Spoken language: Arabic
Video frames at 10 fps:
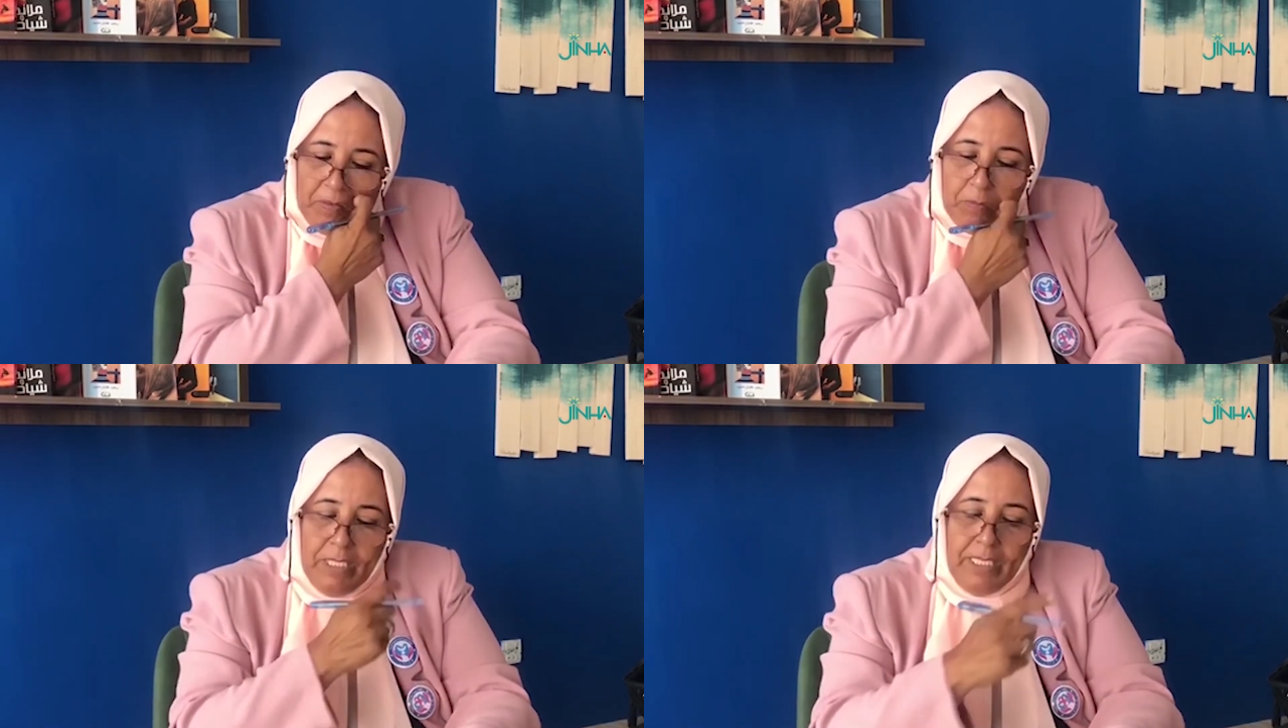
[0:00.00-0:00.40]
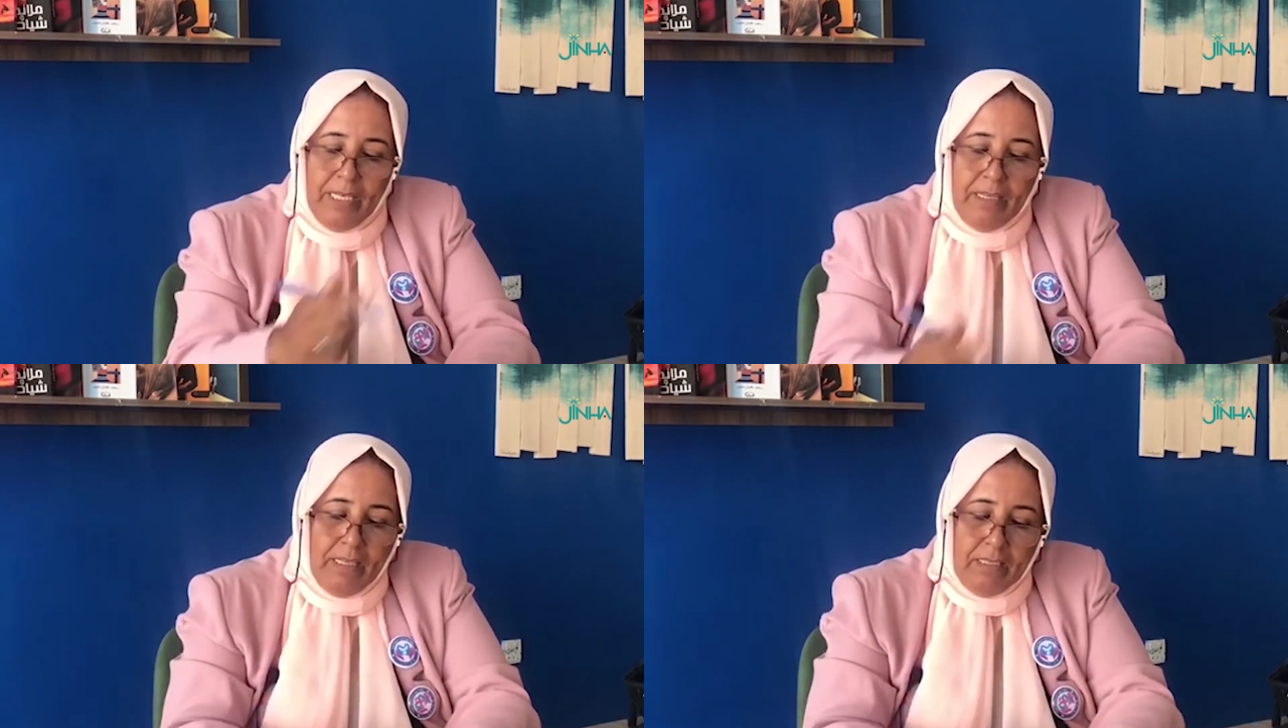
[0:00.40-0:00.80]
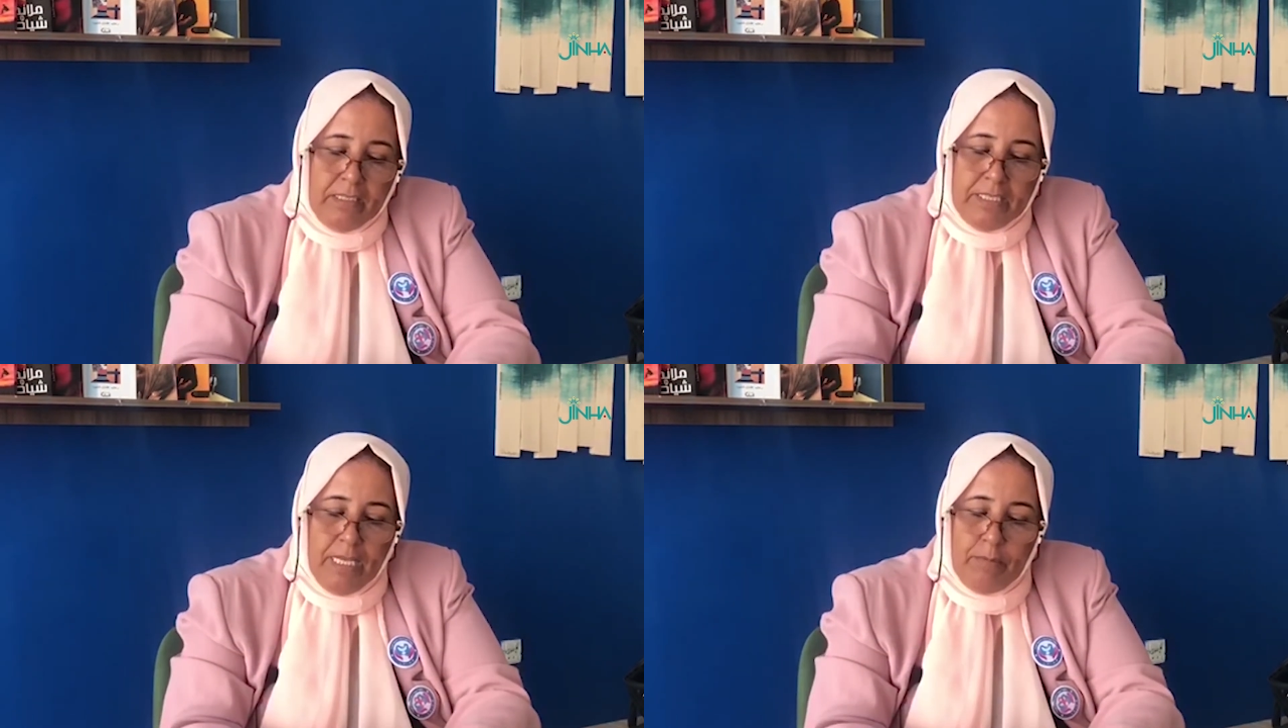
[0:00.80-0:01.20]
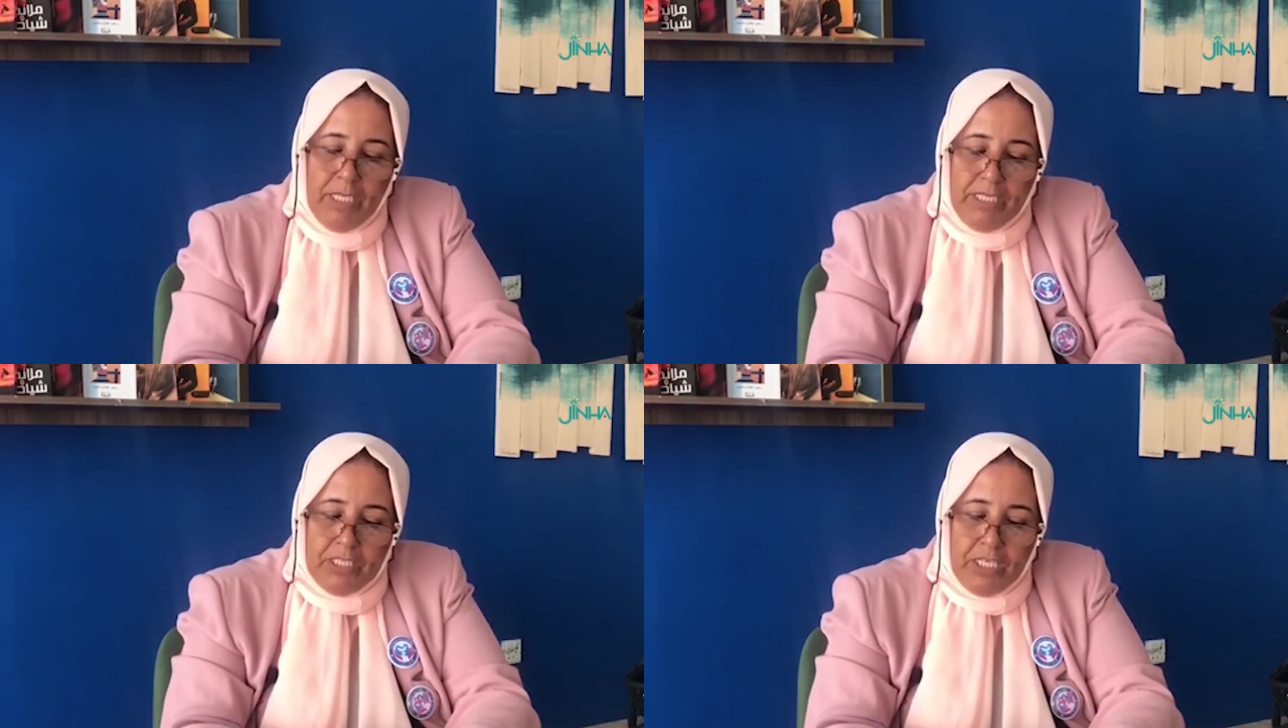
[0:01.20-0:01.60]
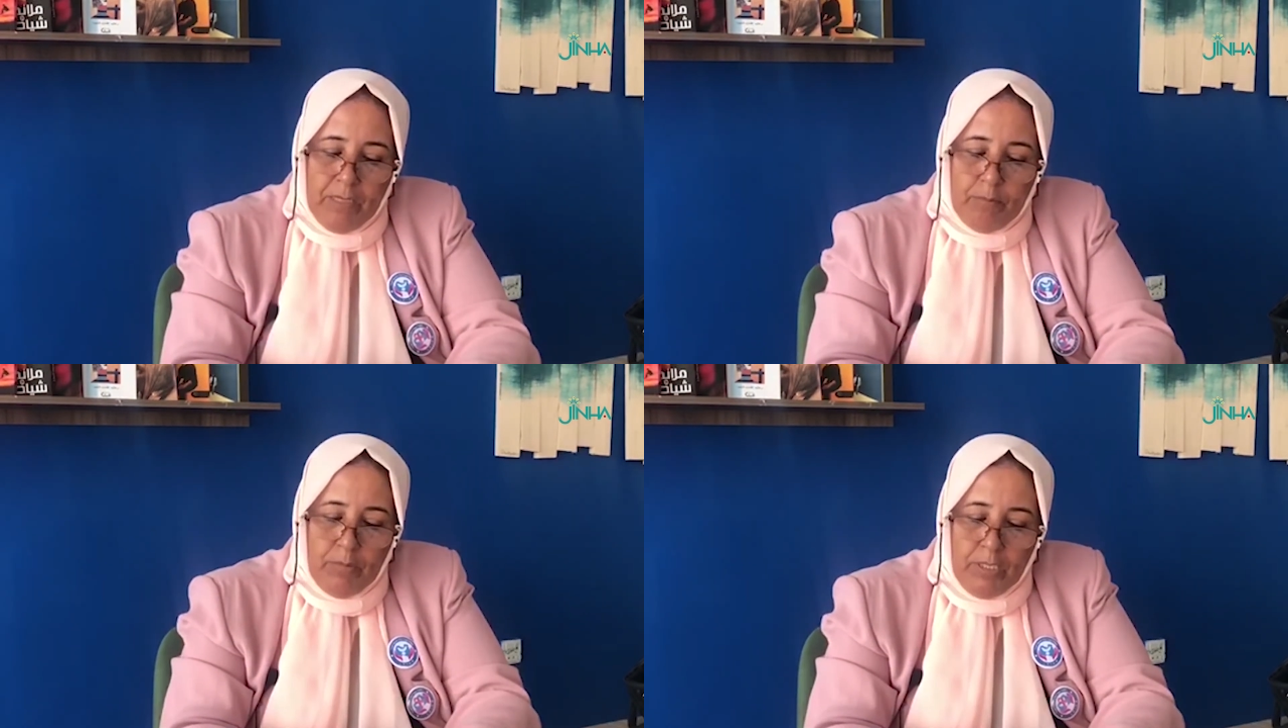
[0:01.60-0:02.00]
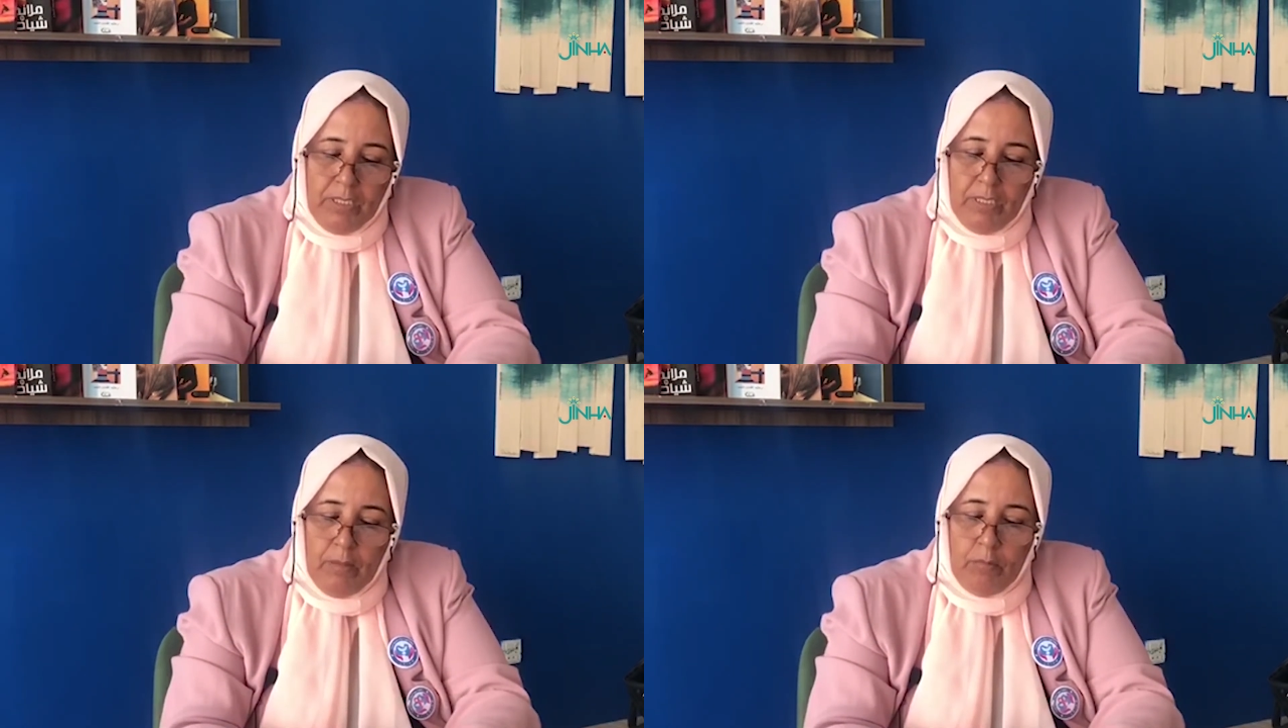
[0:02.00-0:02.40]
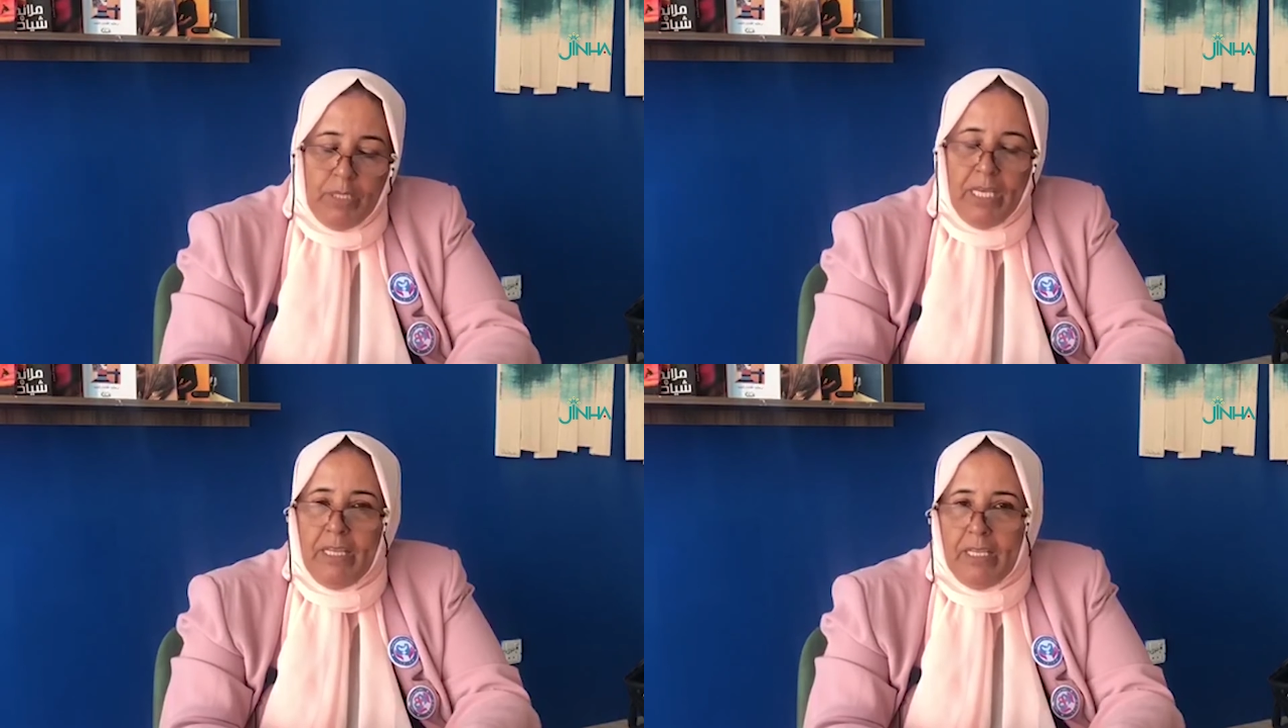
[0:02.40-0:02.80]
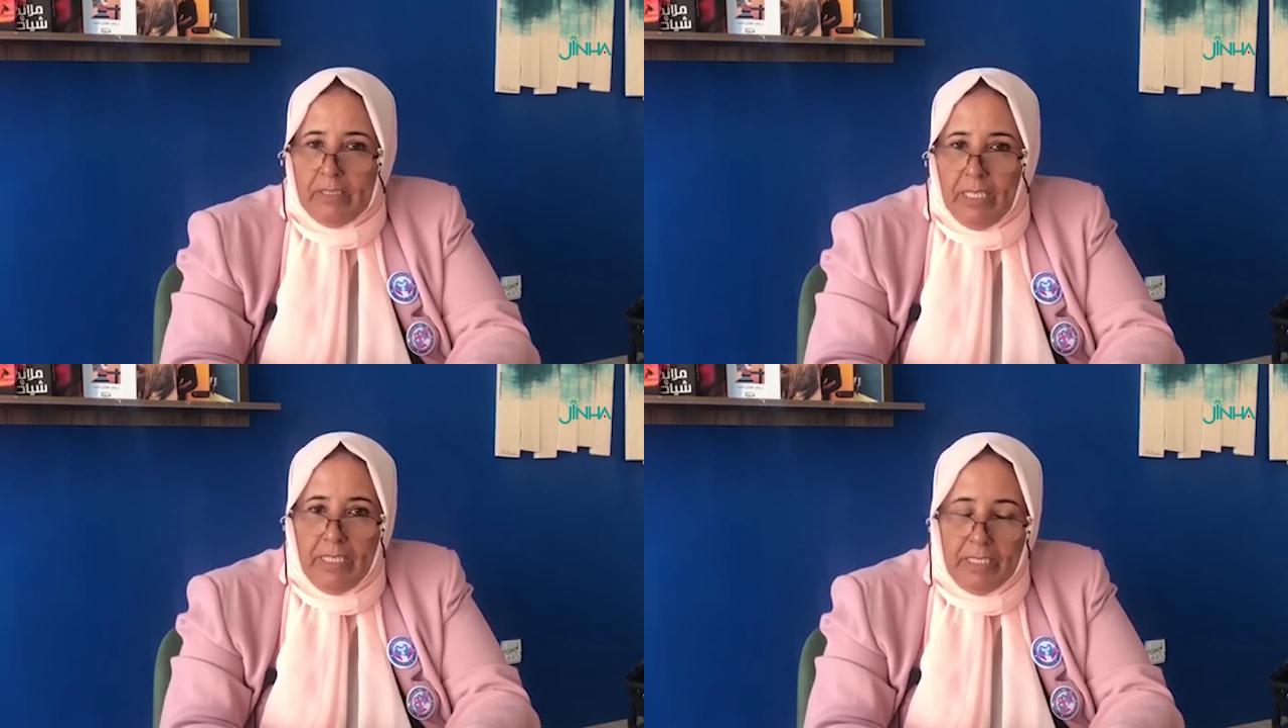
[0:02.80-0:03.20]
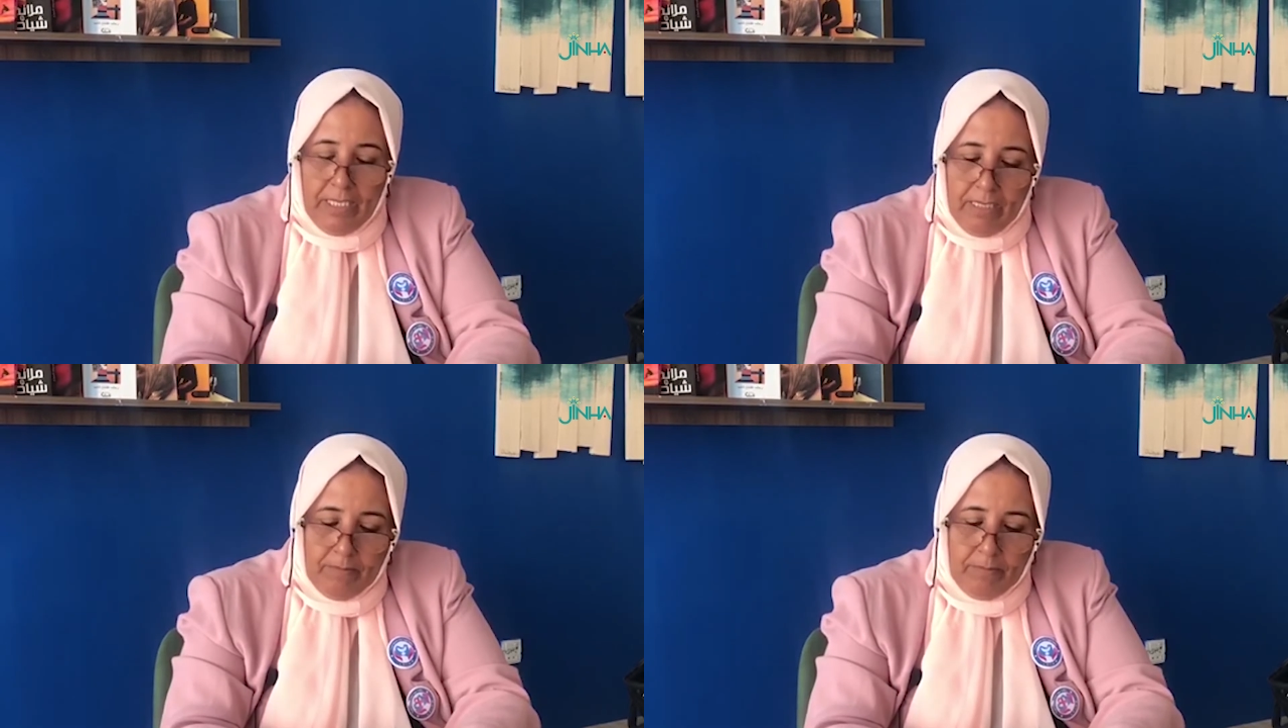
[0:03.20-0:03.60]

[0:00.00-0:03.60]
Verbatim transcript: ولهذا الزام الحجاب بهذه الطريقه